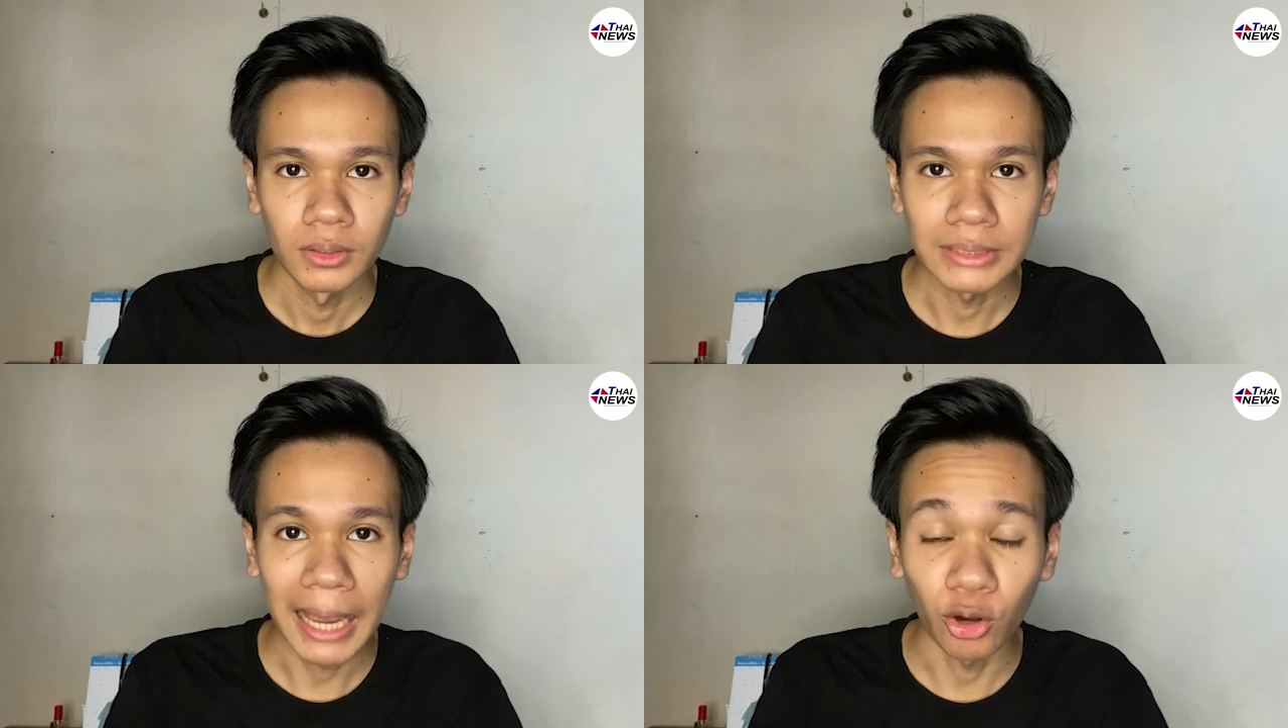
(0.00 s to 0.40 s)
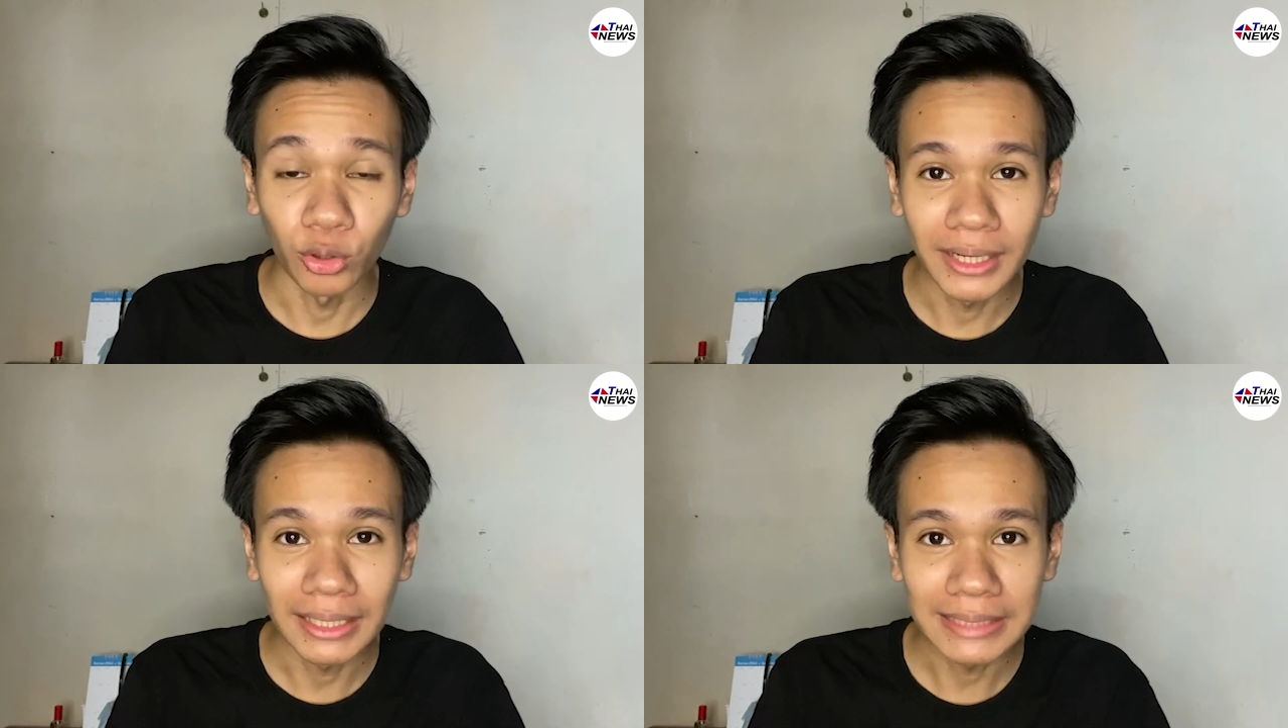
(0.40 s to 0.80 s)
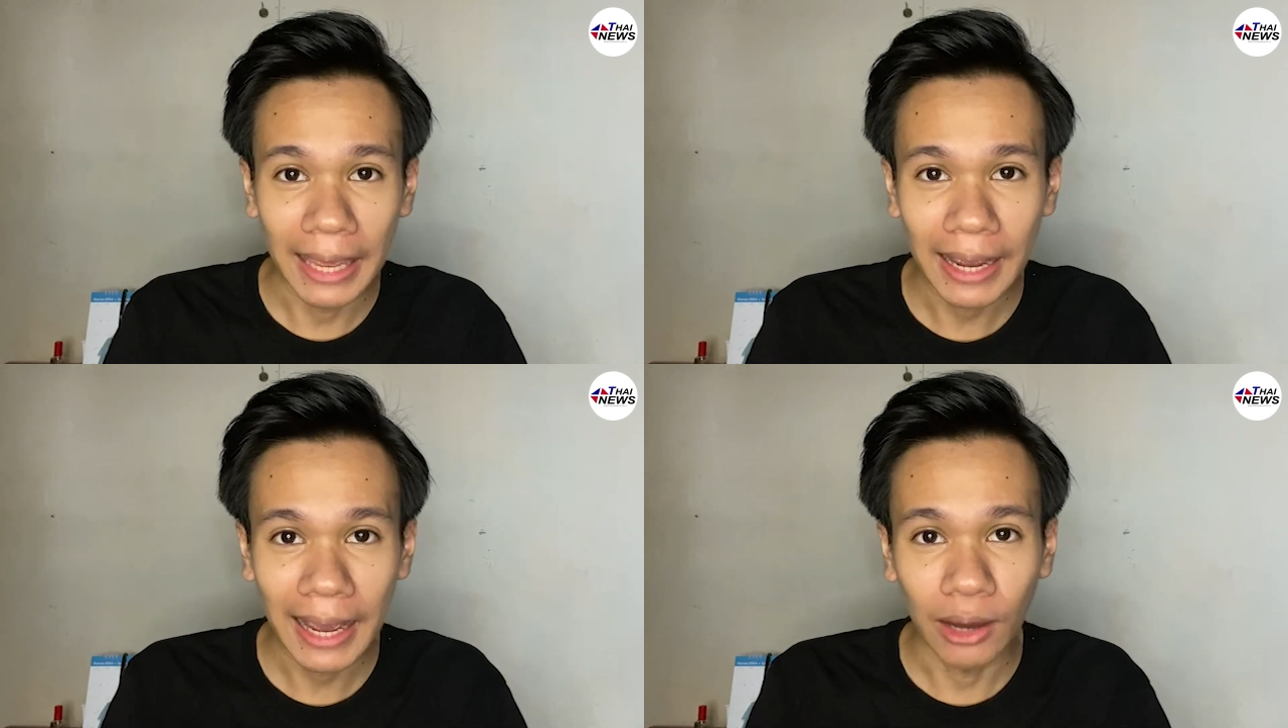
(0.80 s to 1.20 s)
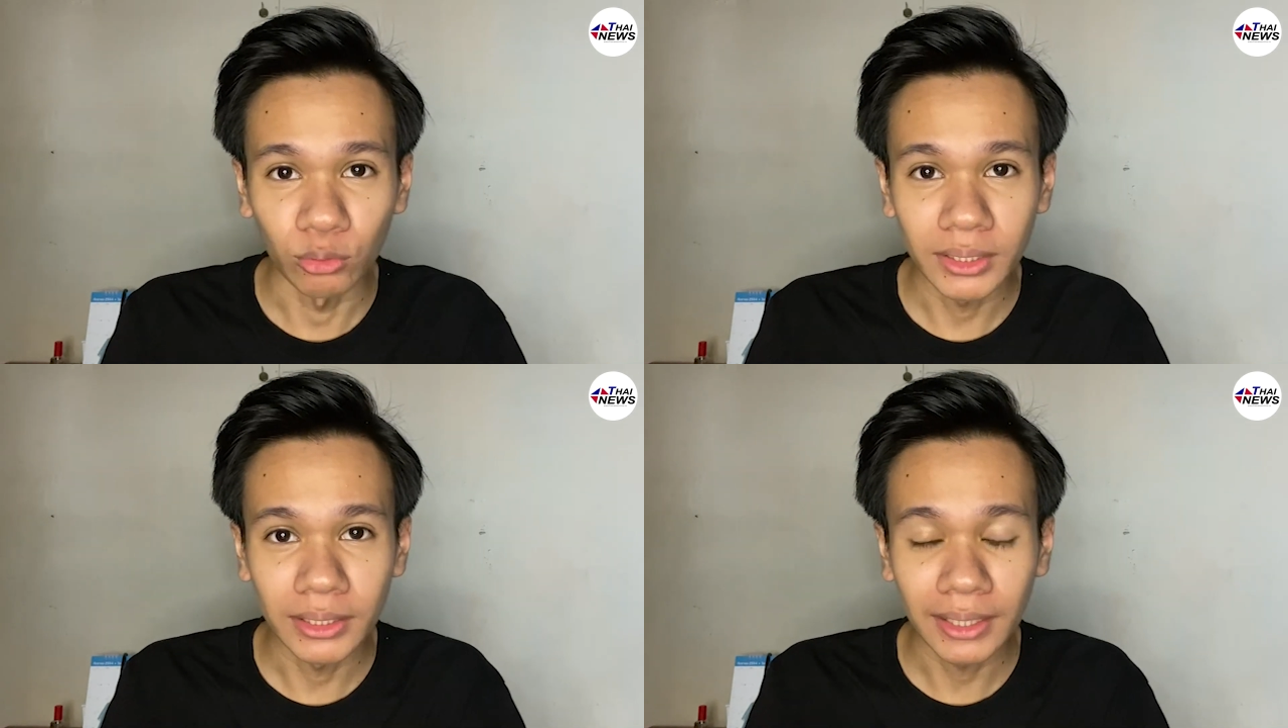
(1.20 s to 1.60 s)
จากกรณีกระแสข่าว
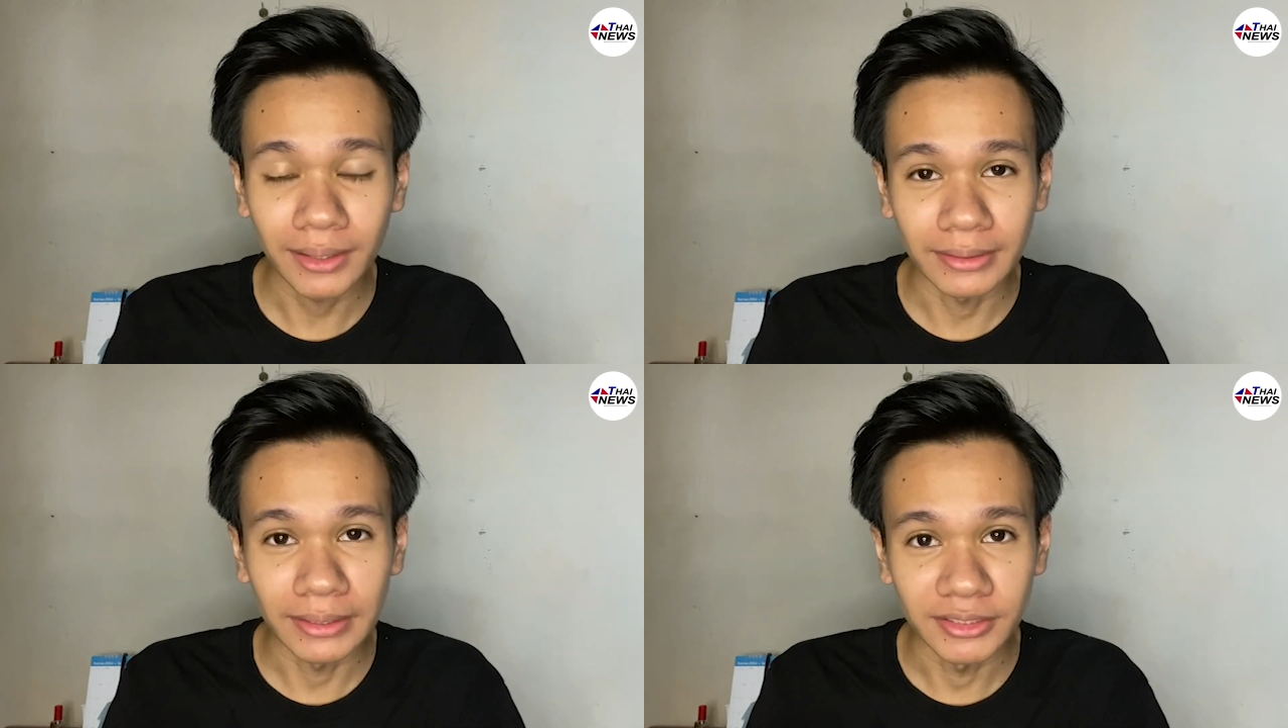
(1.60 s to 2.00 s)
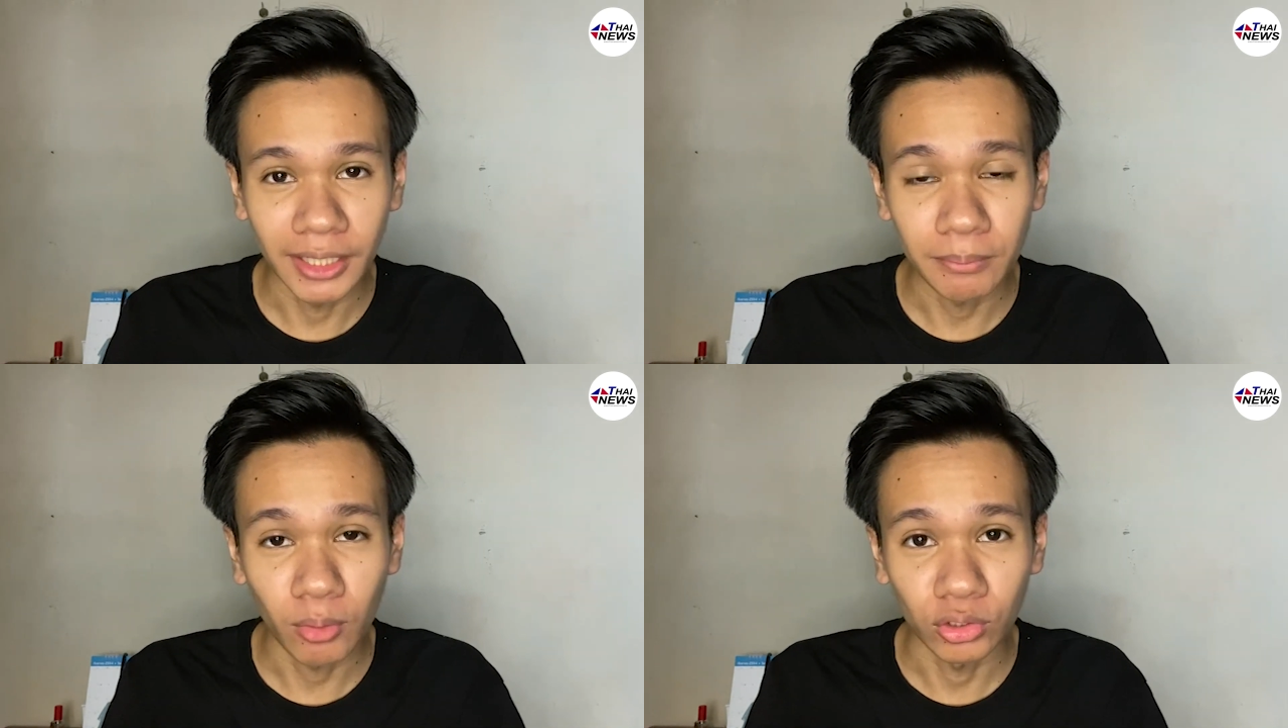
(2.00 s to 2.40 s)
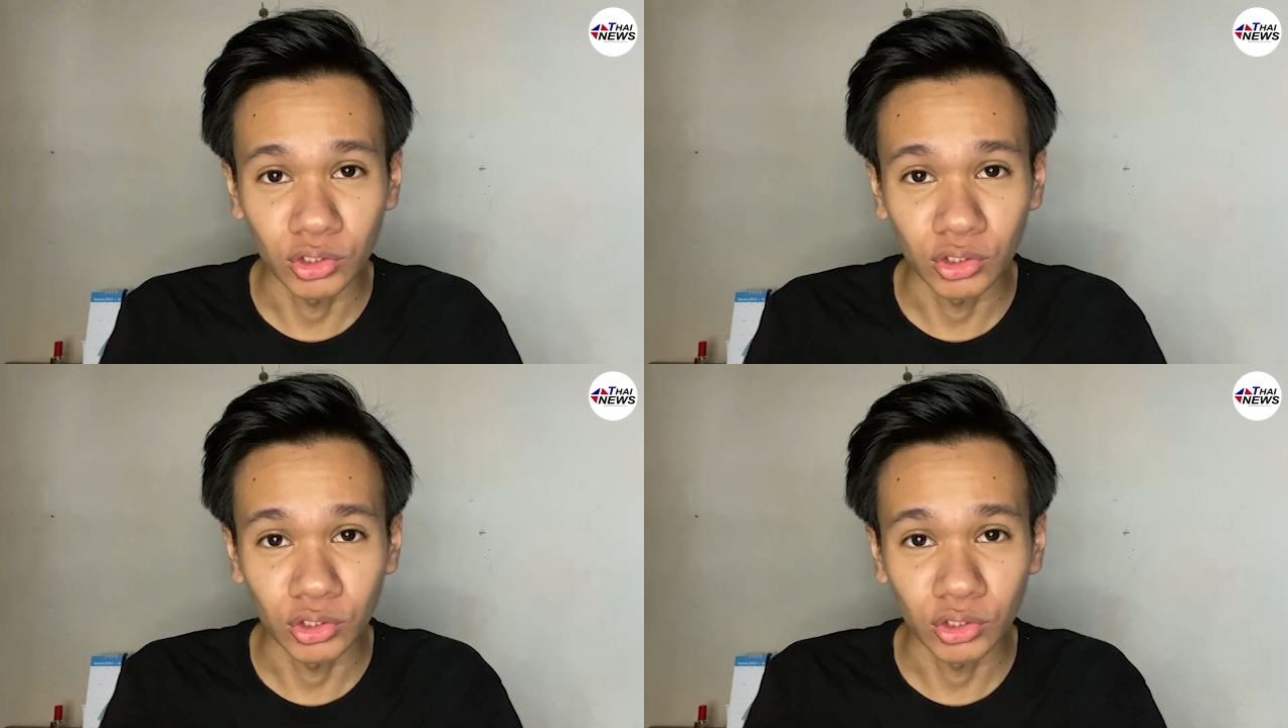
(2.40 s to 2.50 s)
ที่นักเรียนชั้นม